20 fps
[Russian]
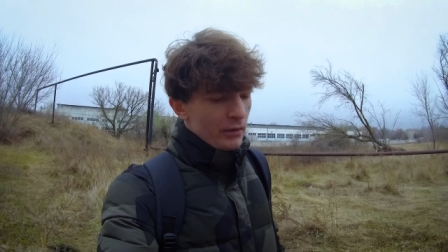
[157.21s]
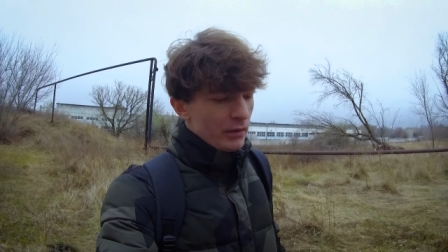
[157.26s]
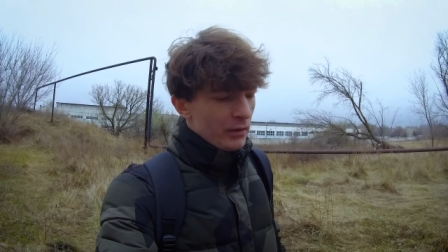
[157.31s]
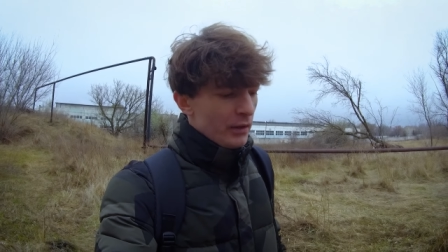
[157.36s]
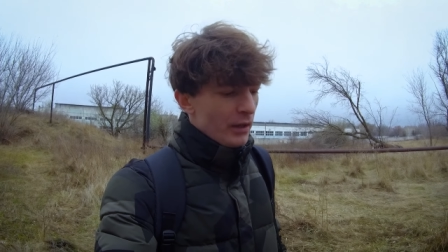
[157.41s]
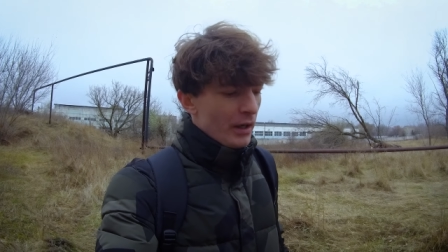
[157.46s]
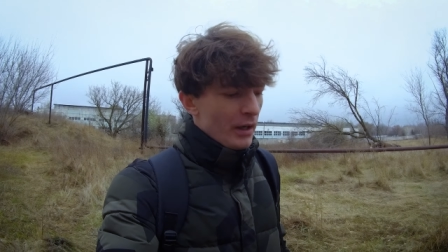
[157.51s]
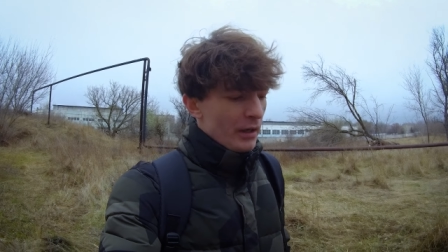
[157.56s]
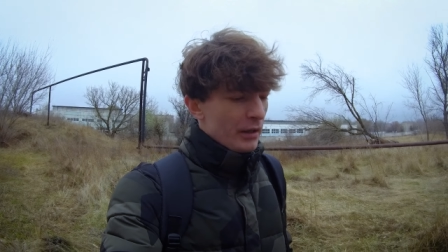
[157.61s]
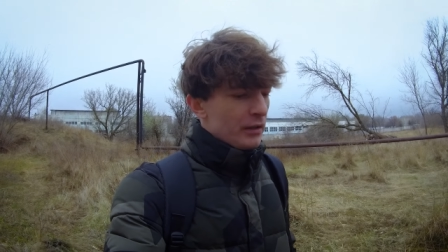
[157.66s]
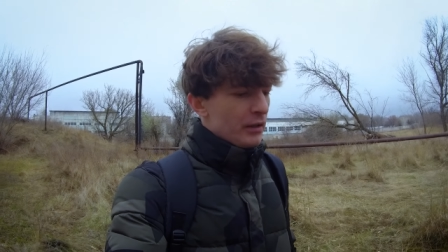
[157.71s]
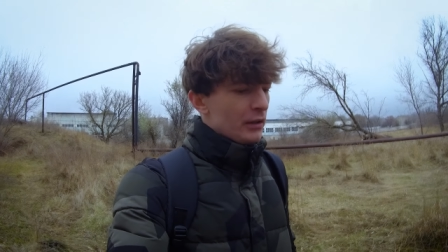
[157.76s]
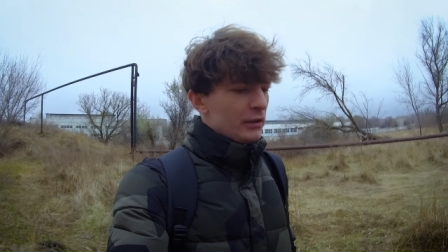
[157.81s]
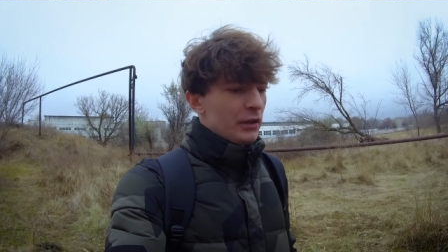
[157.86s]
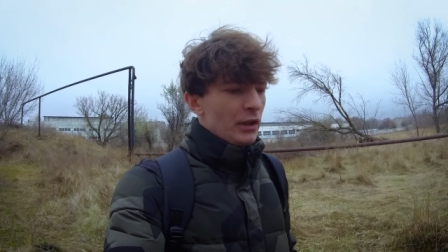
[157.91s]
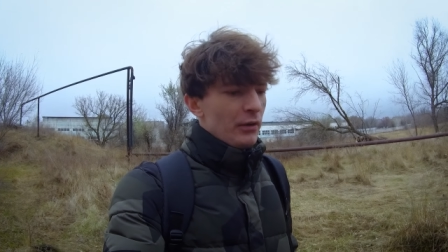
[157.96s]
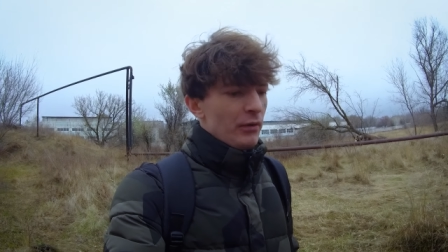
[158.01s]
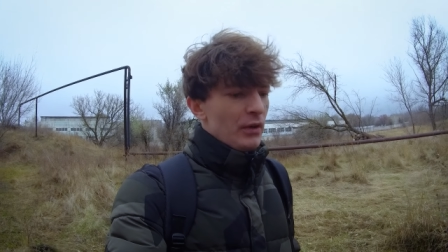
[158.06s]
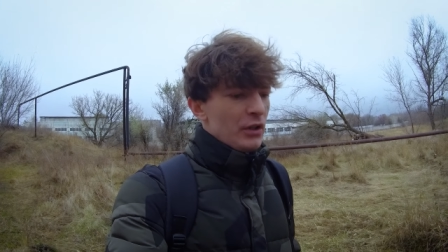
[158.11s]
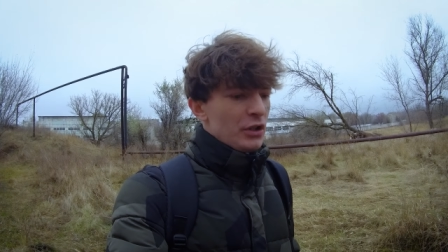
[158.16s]
я
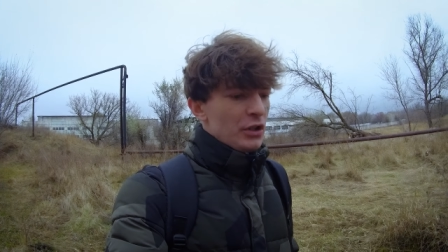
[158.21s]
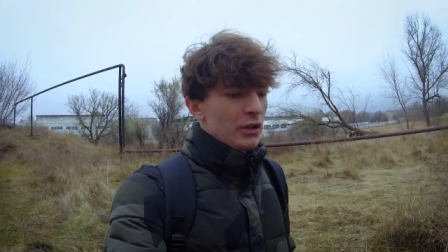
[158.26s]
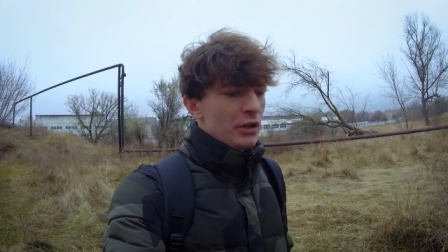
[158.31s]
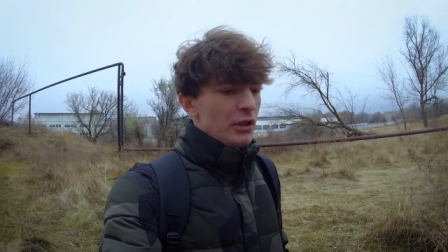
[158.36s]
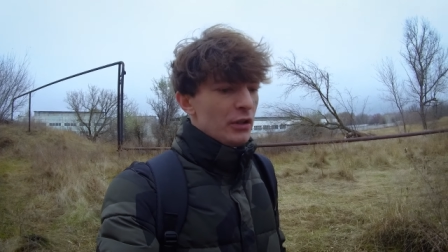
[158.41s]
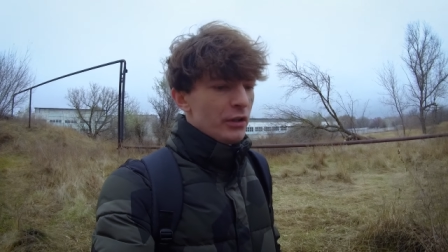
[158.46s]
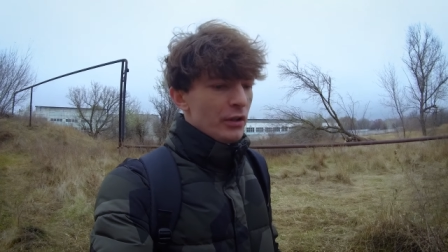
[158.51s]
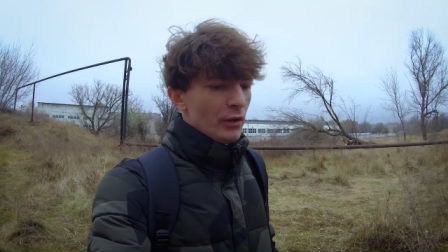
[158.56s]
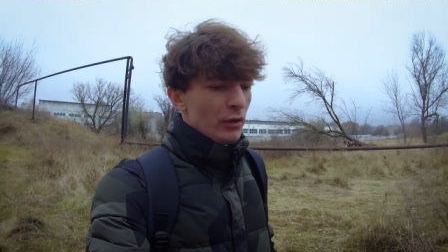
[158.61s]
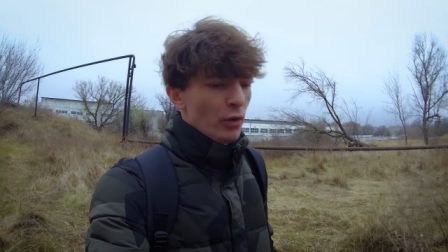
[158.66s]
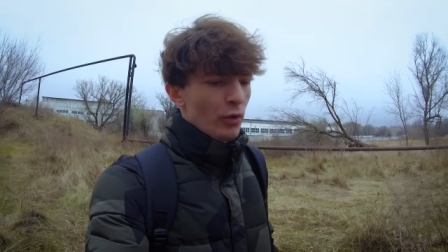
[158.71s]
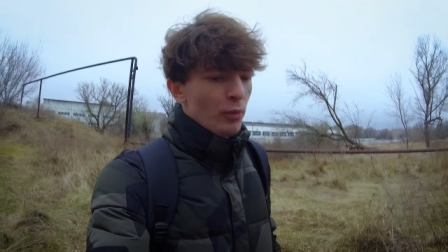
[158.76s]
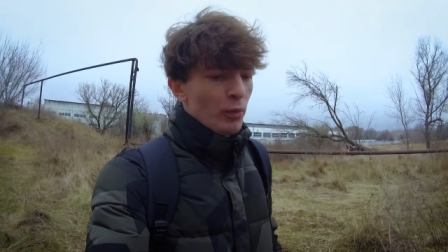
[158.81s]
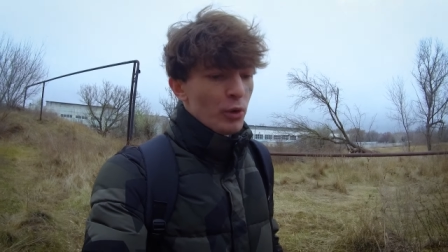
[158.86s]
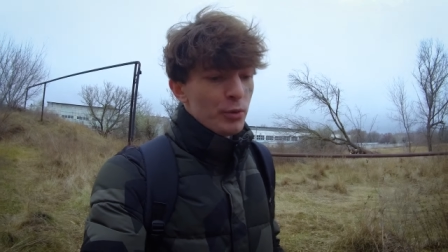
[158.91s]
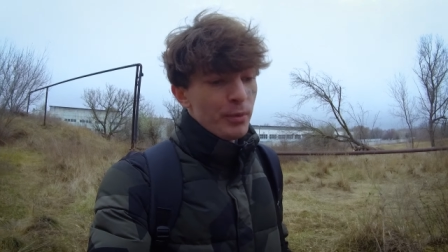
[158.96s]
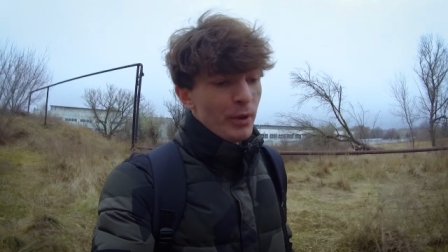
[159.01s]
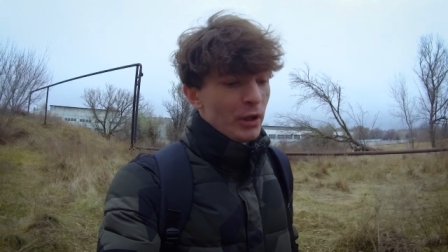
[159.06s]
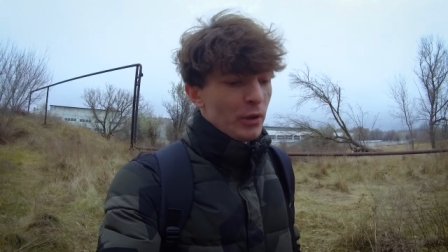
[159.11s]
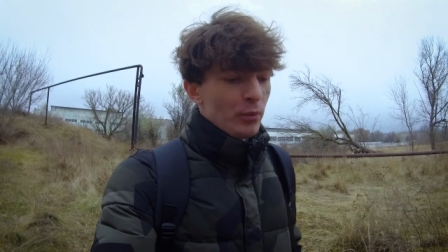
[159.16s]
некоторые вещи не делаю,
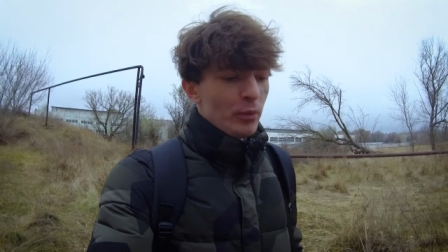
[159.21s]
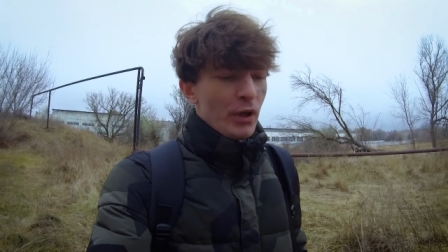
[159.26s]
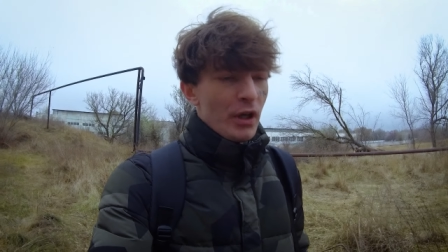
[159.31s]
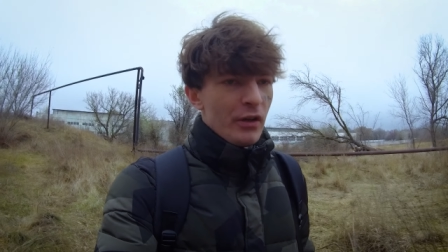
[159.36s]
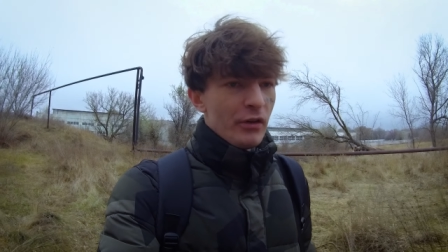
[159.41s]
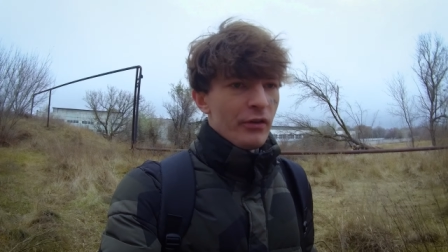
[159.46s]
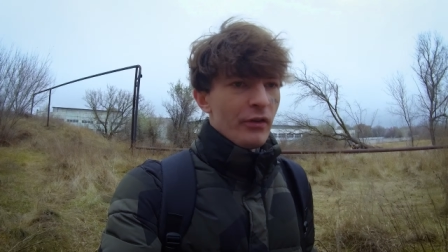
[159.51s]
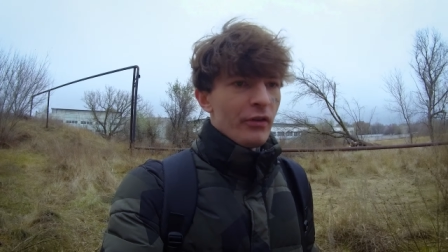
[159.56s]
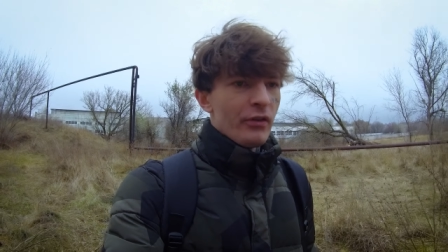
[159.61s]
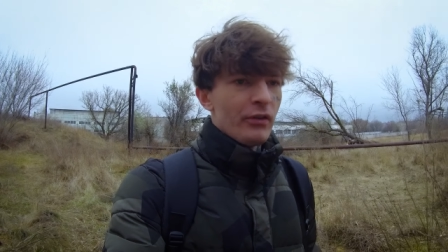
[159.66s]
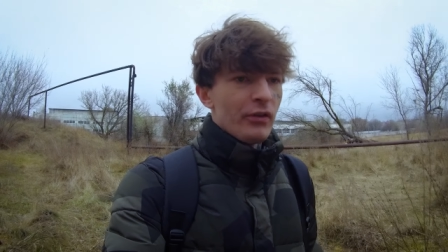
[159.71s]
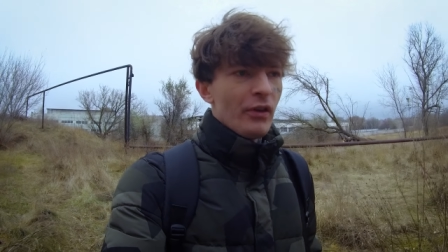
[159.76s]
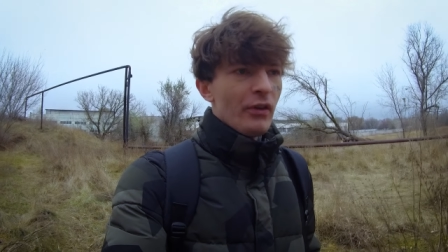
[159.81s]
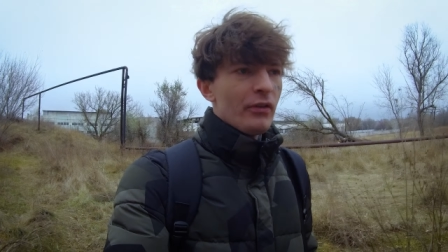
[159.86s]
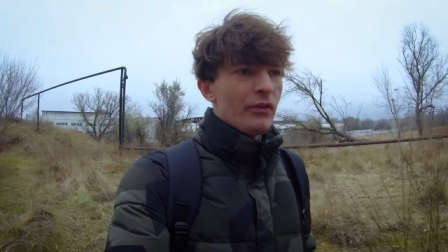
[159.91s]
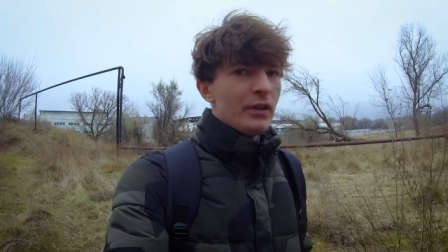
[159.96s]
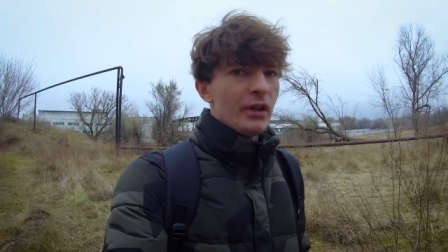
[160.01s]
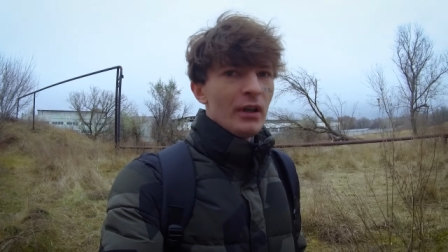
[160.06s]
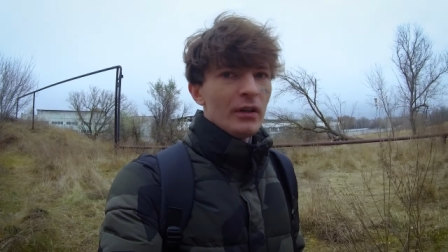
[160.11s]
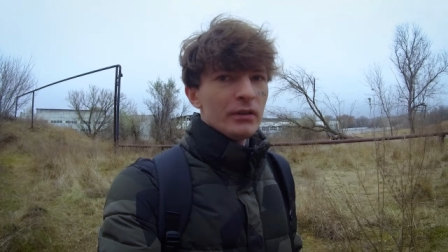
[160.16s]
может, поэтому я и
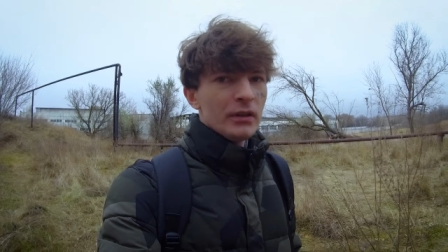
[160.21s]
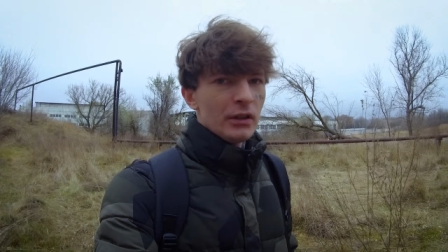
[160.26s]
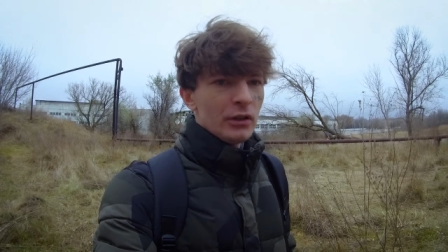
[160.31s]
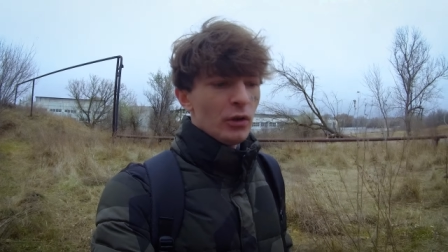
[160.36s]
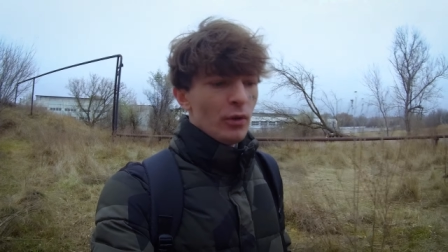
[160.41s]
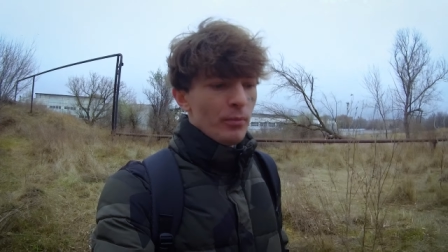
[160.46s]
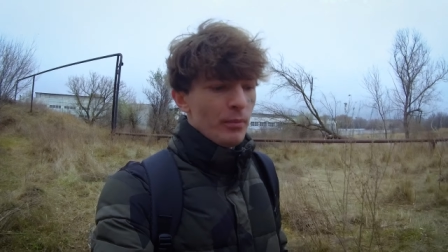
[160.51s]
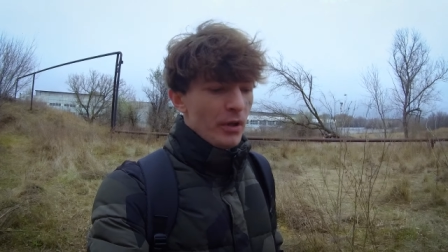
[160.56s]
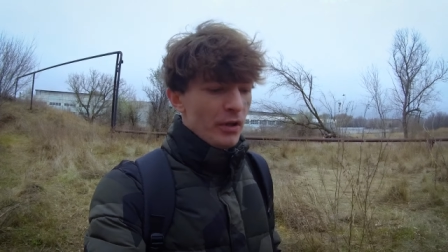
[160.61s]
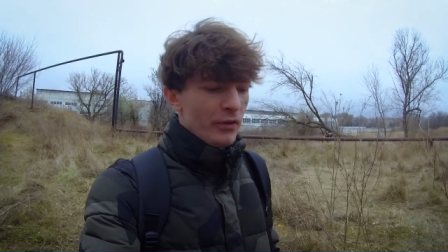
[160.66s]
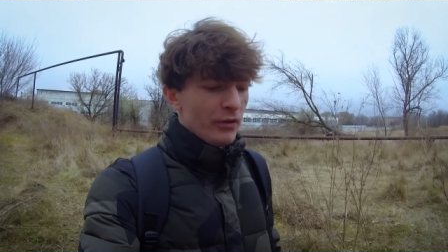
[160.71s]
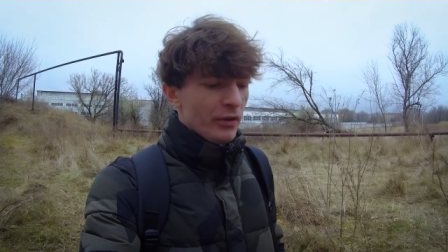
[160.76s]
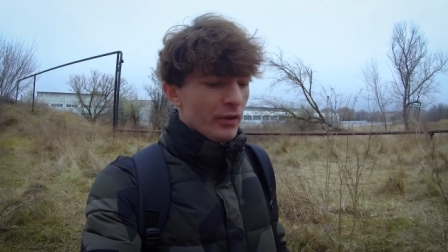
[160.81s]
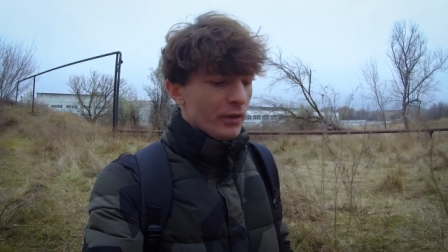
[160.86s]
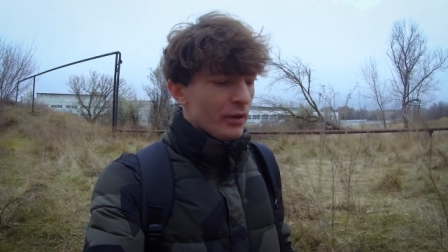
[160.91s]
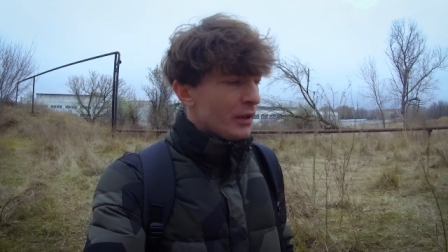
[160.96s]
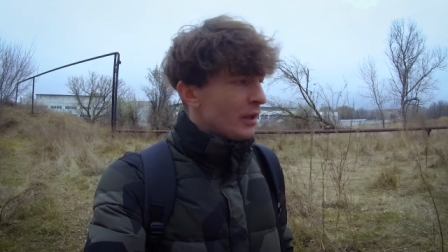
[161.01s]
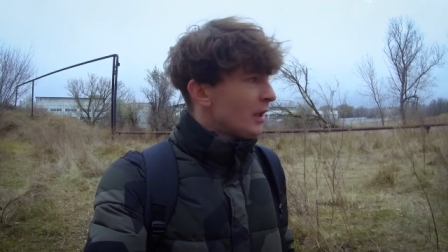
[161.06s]
застрял на одном месте.